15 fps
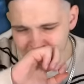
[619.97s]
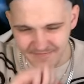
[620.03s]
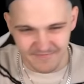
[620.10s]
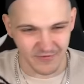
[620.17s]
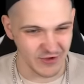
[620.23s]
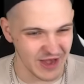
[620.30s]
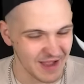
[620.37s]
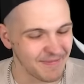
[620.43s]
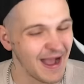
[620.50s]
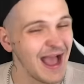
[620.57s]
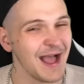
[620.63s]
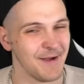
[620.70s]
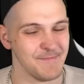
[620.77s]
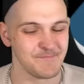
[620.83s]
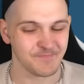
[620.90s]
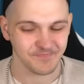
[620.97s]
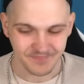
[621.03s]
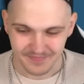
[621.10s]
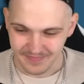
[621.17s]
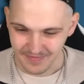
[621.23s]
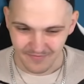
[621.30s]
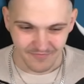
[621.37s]
wunderbar.
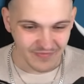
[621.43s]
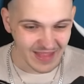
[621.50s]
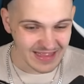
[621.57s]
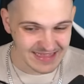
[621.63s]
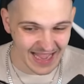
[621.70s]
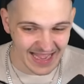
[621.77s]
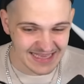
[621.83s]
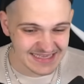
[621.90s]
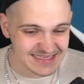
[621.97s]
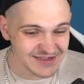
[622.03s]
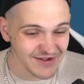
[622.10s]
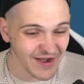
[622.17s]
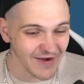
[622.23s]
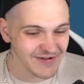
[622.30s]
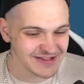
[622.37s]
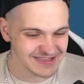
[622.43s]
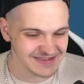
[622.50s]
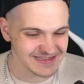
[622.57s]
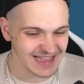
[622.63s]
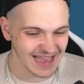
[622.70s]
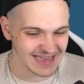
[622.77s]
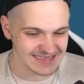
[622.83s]
Da ist doch auch schon
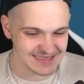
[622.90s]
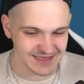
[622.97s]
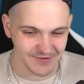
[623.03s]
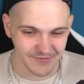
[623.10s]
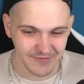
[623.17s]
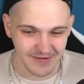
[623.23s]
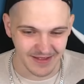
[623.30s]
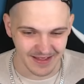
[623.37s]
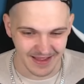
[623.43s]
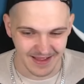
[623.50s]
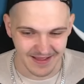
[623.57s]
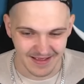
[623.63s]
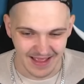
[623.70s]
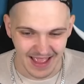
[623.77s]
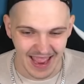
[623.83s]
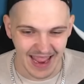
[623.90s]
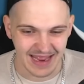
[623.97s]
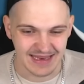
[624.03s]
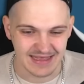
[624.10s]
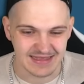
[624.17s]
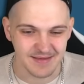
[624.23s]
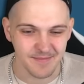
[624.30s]
die erste Röhre. Ey,
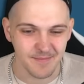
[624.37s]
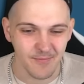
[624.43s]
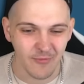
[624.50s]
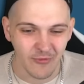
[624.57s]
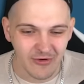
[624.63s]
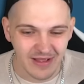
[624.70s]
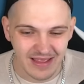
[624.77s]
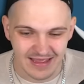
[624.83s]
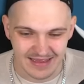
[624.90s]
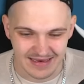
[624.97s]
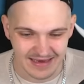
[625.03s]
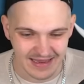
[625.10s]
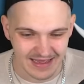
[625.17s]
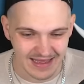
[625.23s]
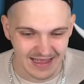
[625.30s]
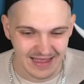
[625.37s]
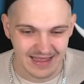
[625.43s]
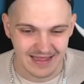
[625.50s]
diese Mucke, ne?